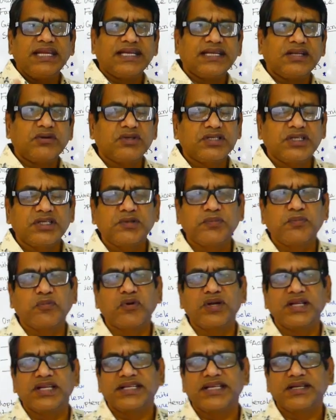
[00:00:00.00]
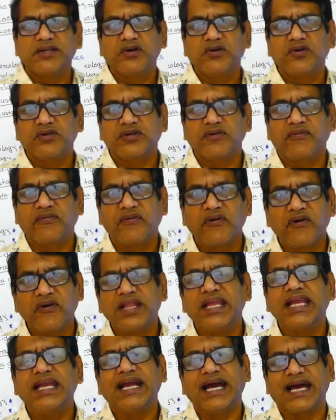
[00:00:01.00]
একটা কথা একটু বলি সেটা হলো যে
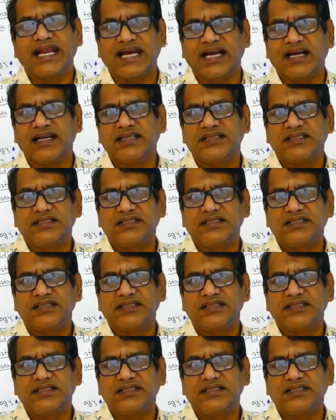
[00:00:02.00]
ফরিং কারা